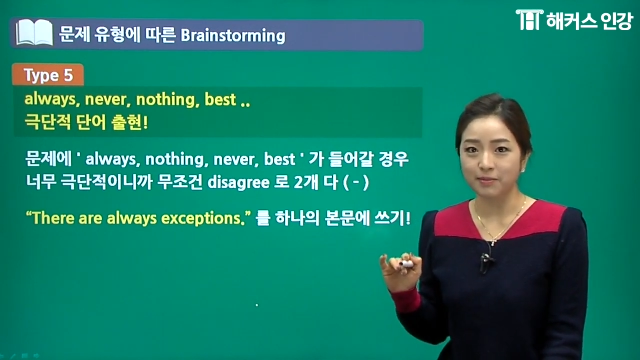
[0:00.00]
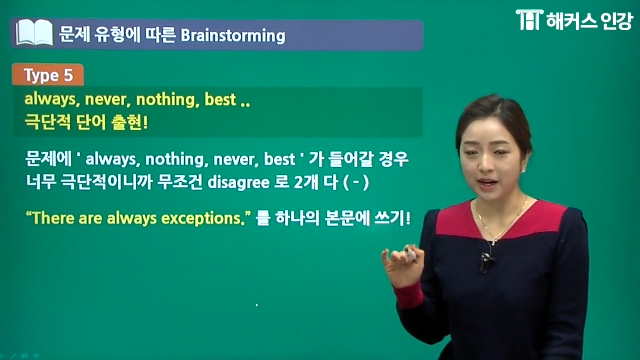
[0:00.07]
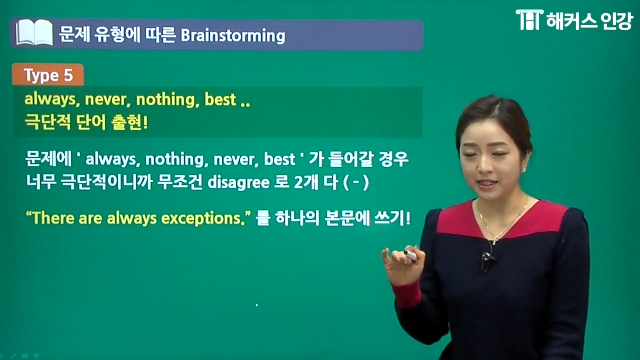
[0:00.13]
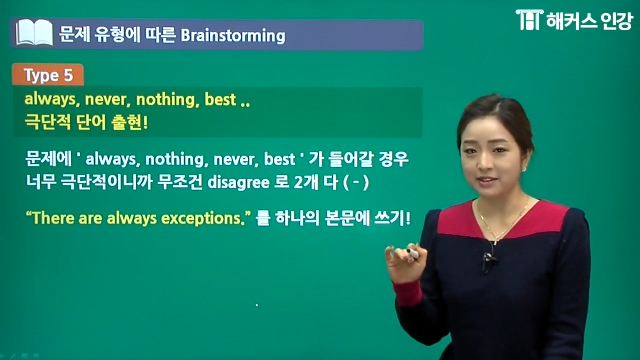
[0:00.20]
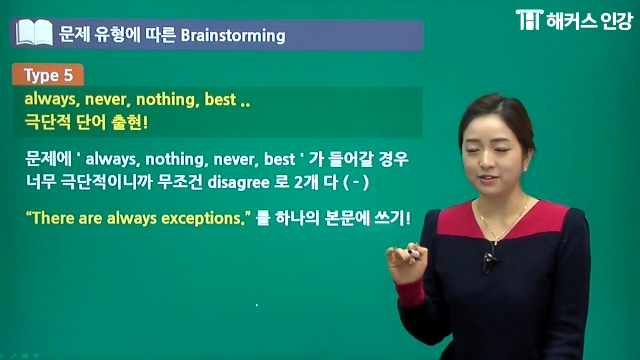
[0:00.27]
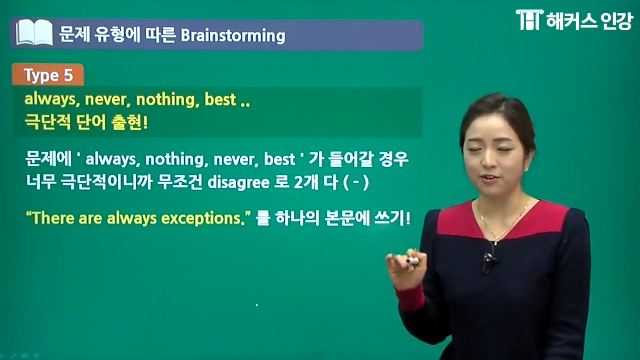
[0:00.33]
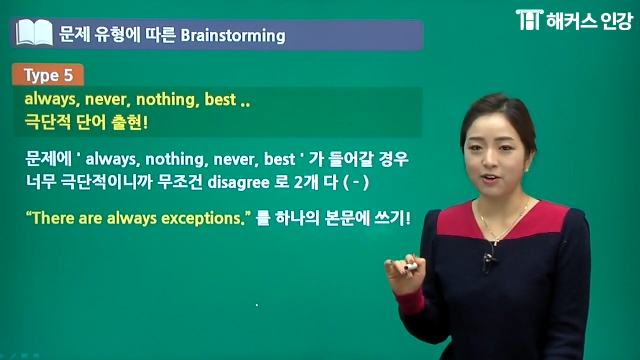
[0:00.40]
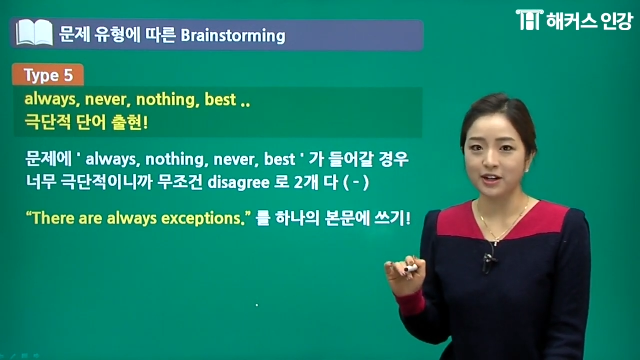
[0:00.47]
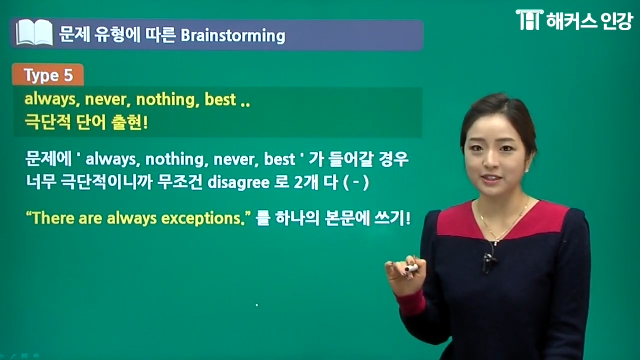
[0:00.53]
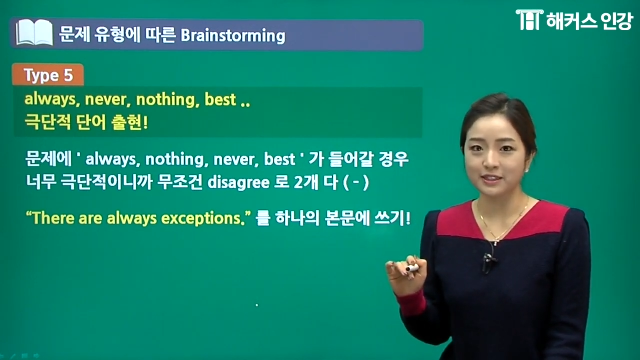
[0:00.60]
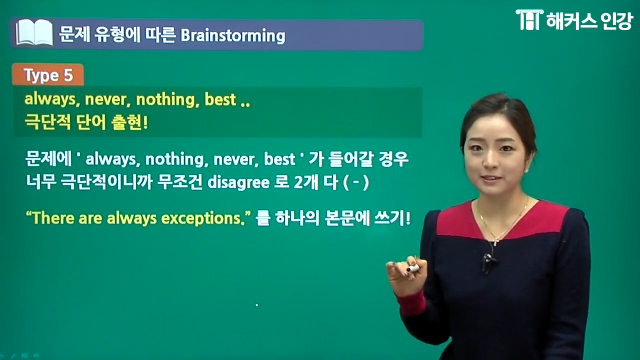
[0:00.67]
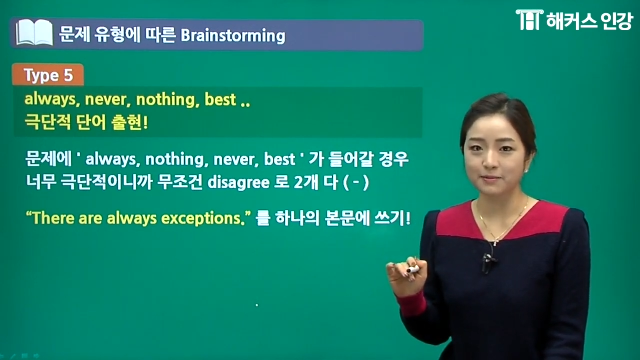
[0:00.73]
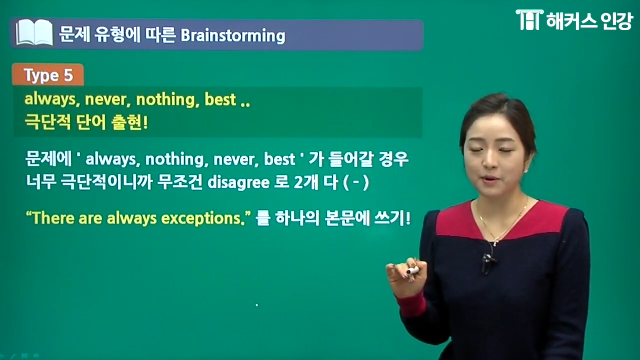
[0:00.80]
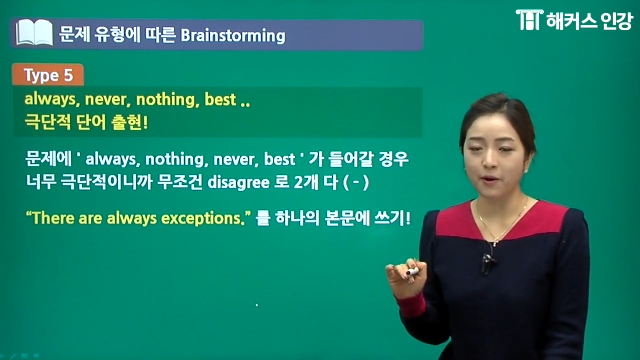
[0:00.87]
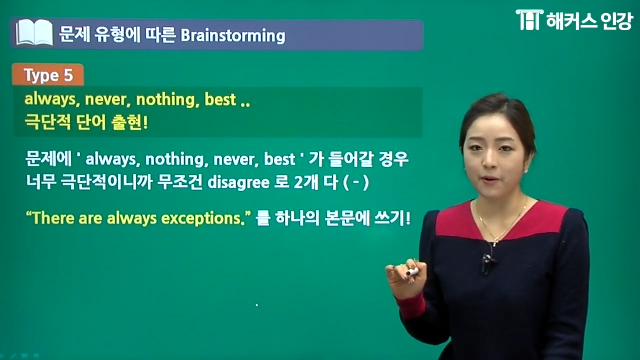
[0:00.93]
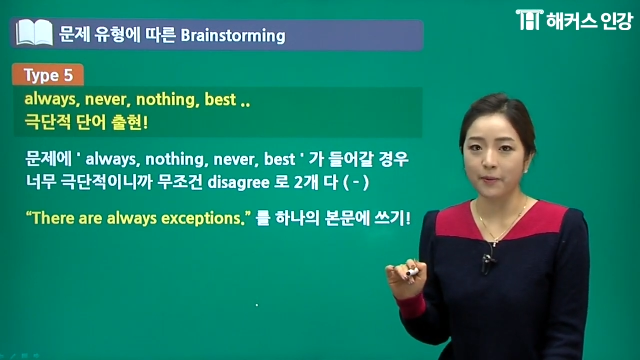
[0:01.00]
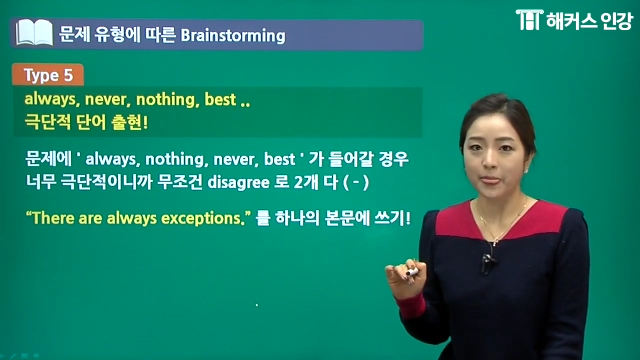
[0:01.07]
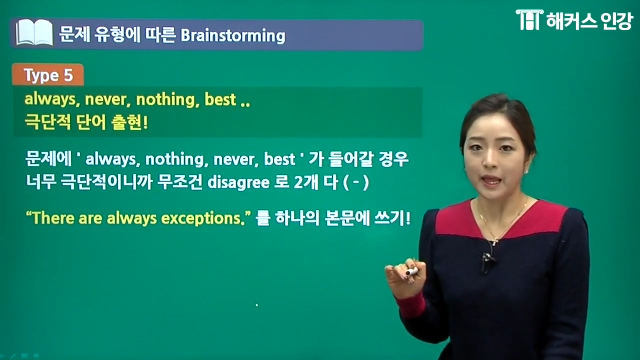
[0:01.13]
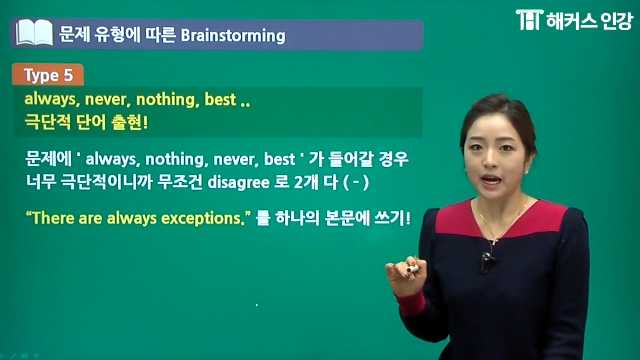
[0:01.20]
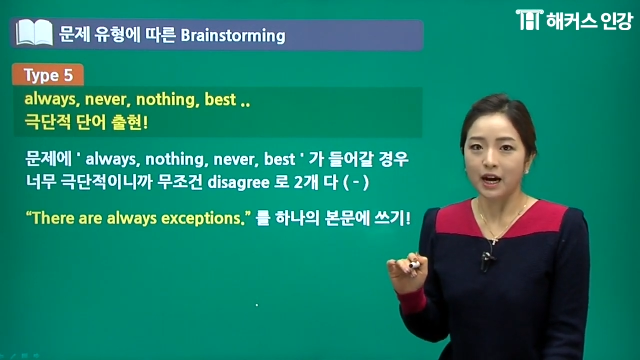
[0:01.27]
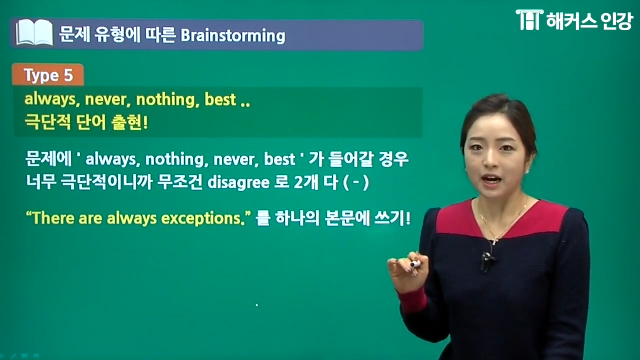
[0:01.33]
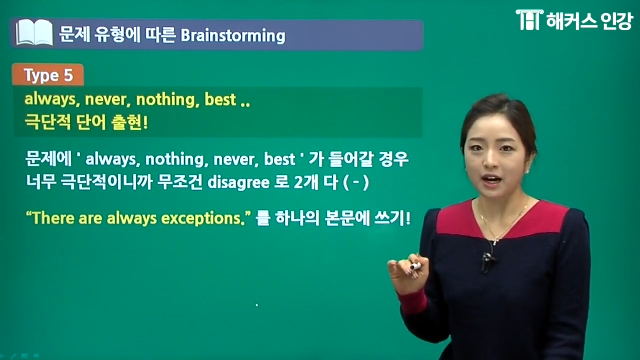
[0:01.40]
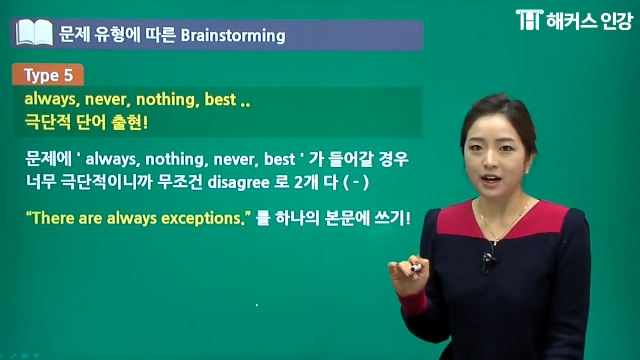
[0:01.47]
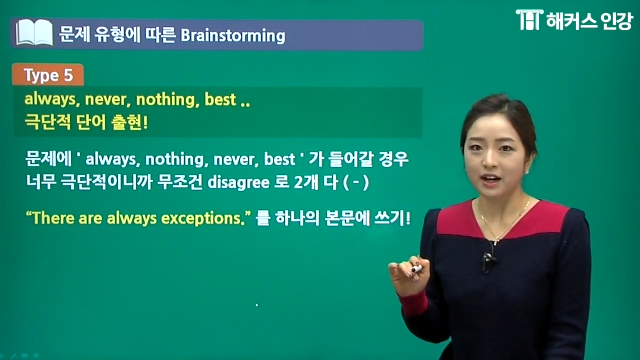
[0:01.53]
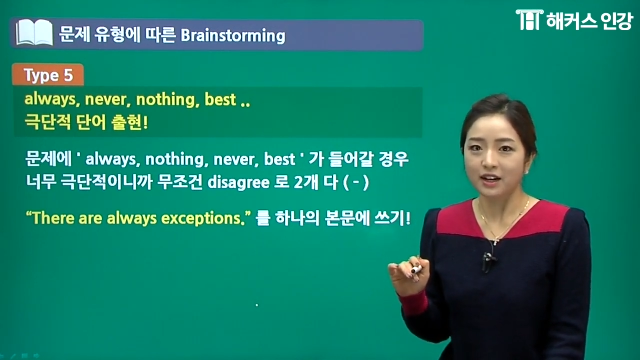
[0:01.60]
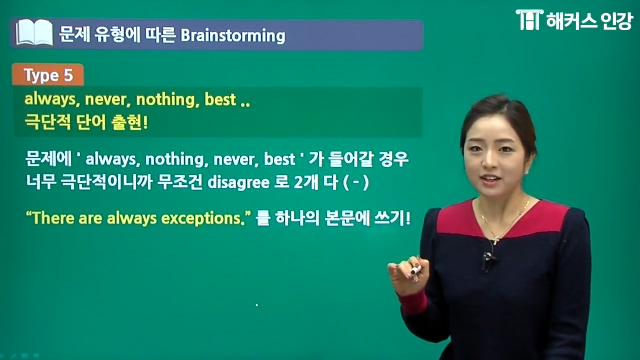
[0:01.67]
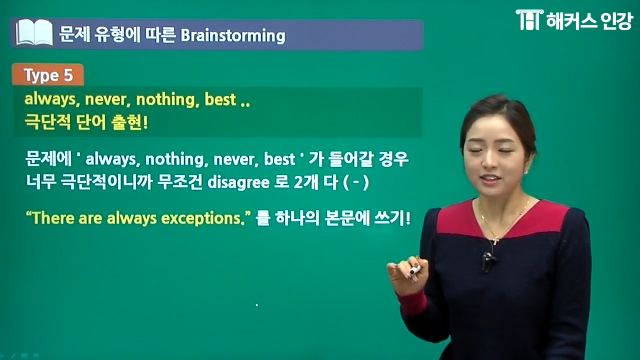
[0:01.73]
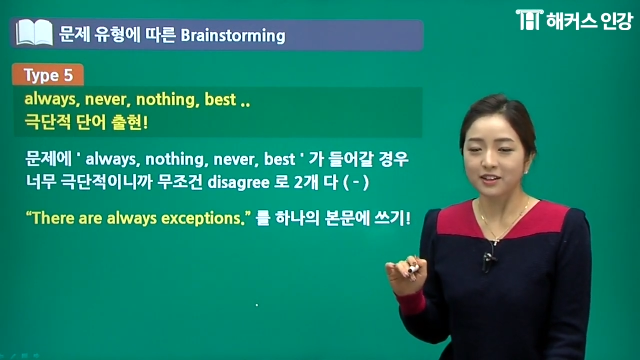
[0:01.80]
말이 들어가 있으면 아